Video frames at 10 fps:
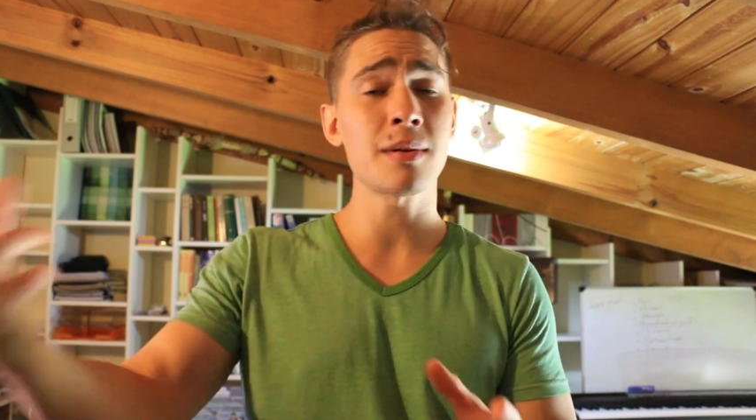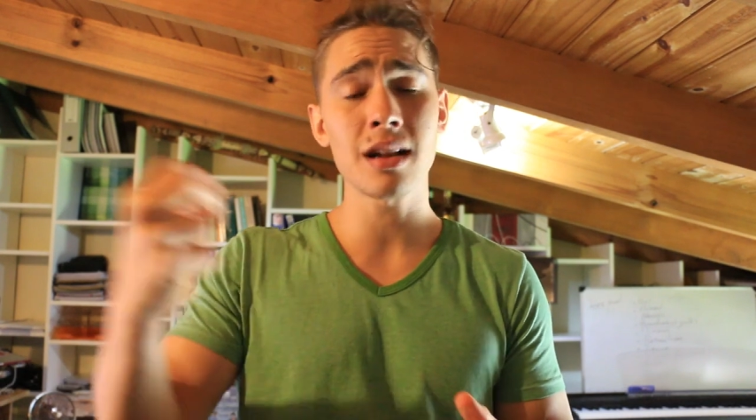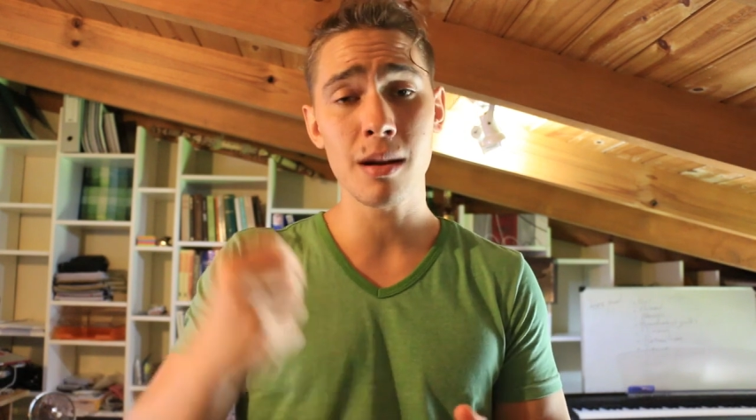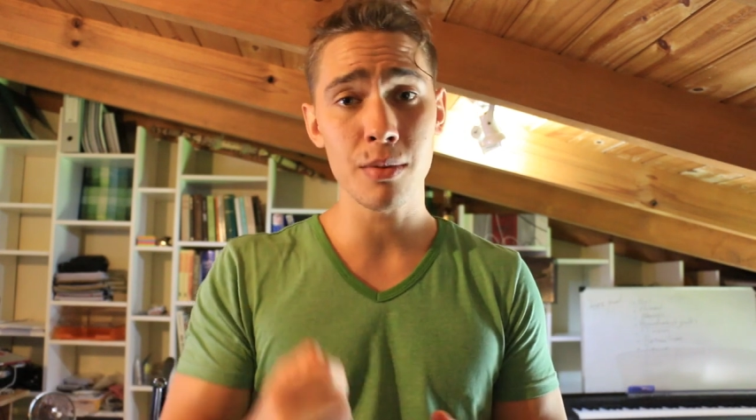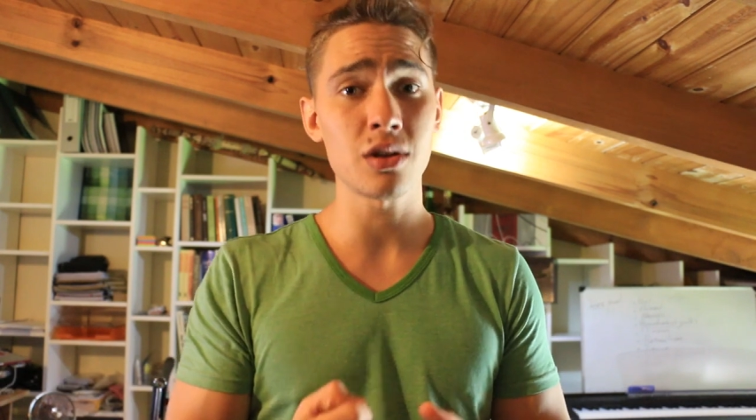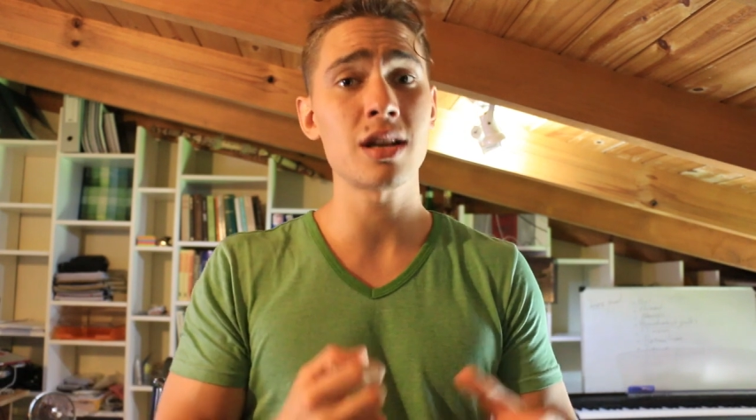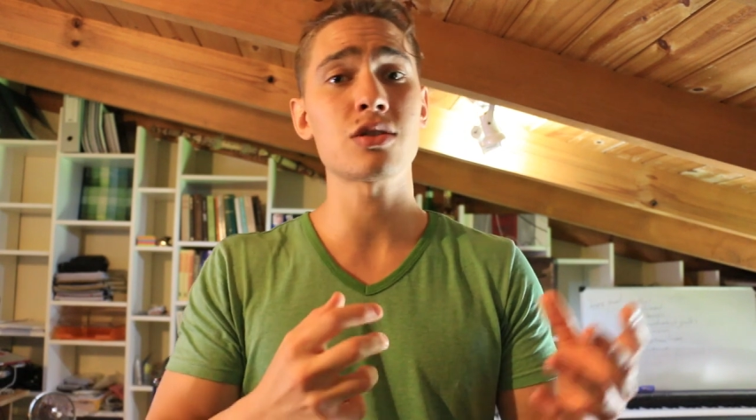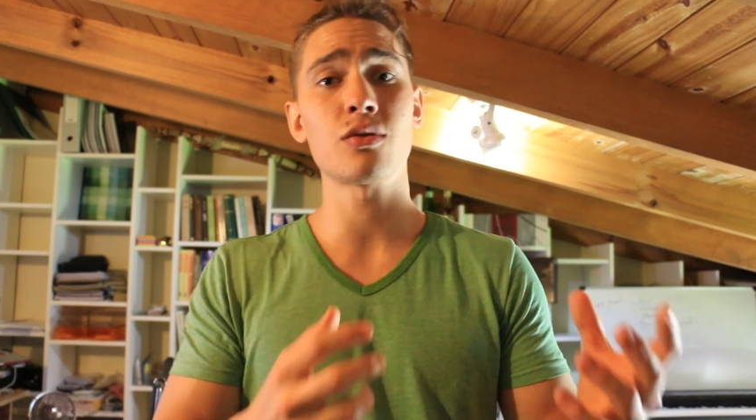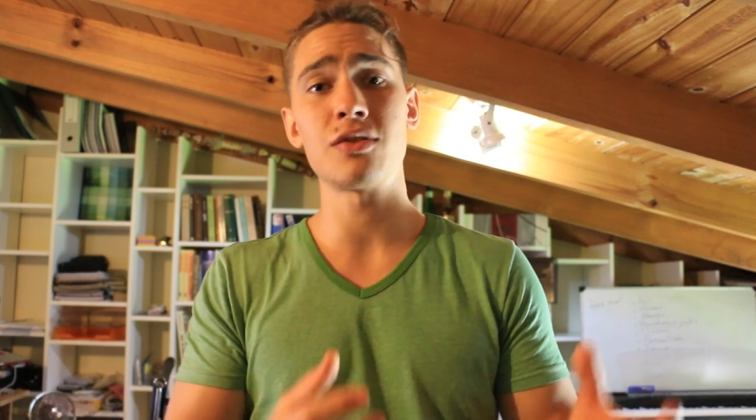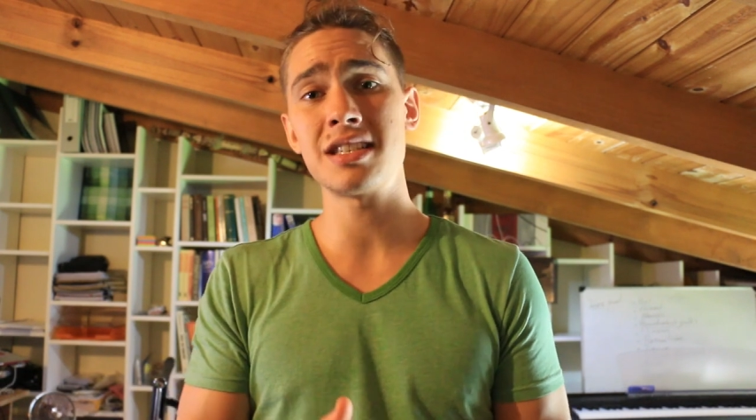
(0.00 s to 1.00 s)
meter la
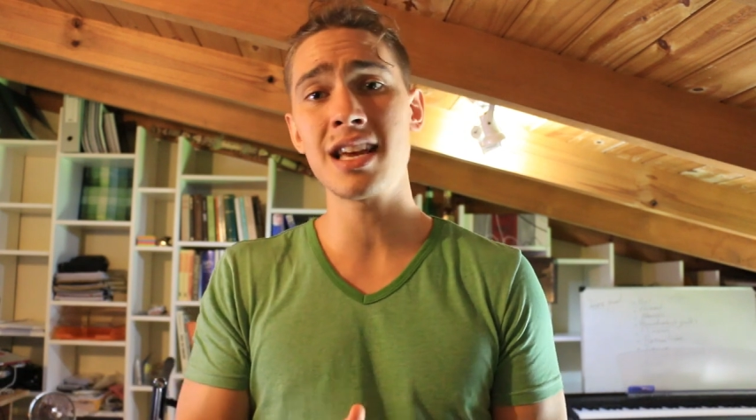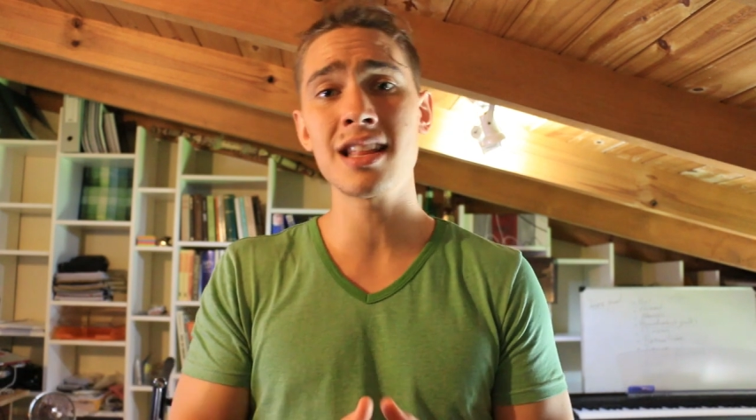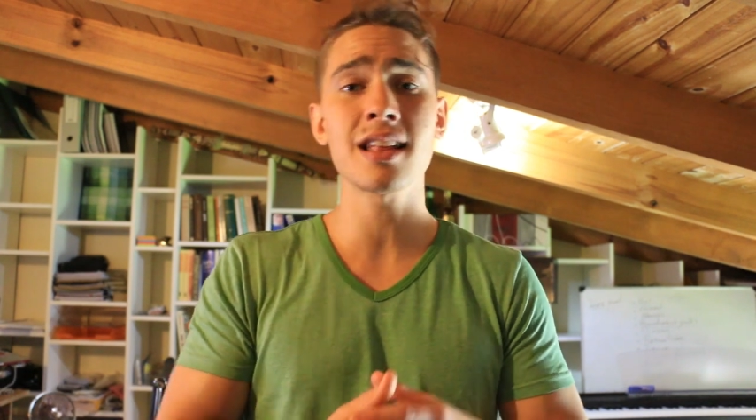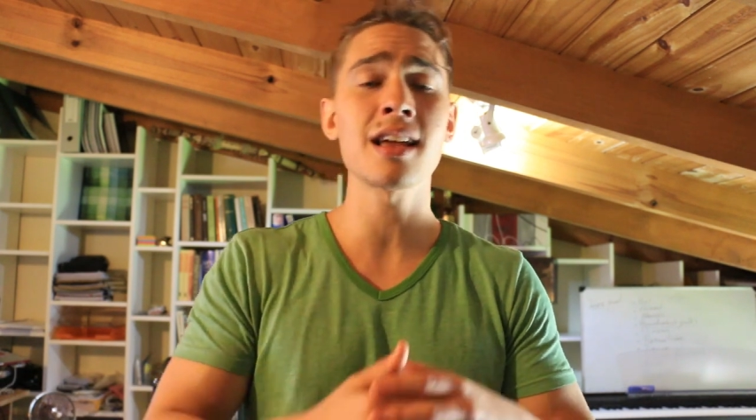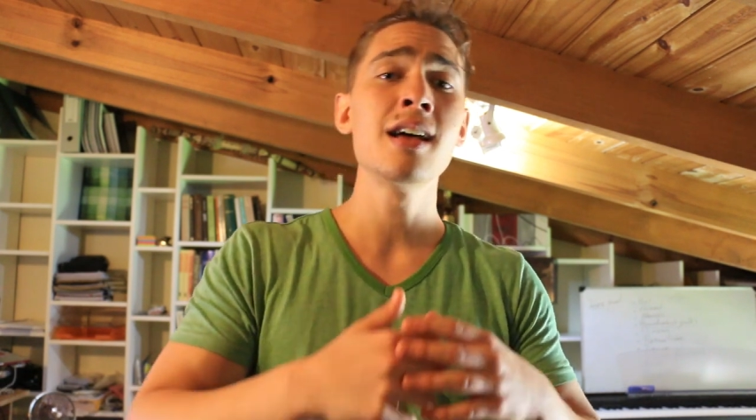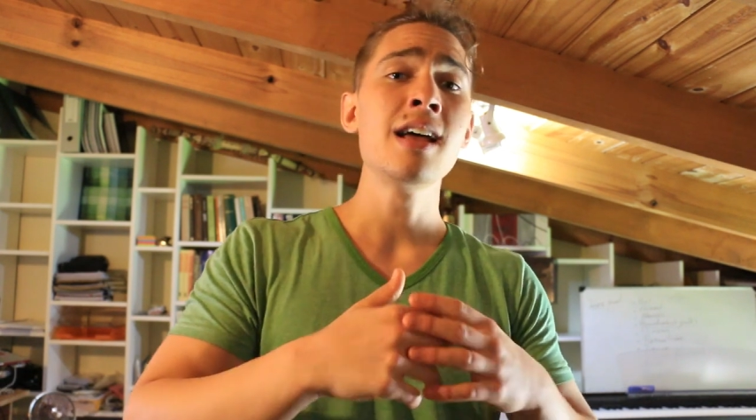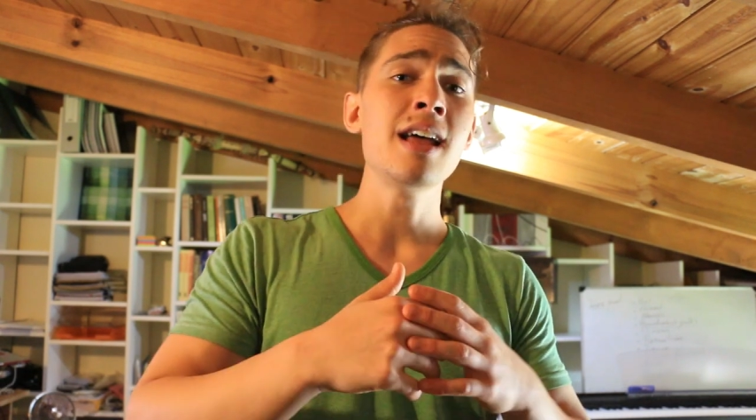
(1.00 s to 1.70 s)
proteína suficiente,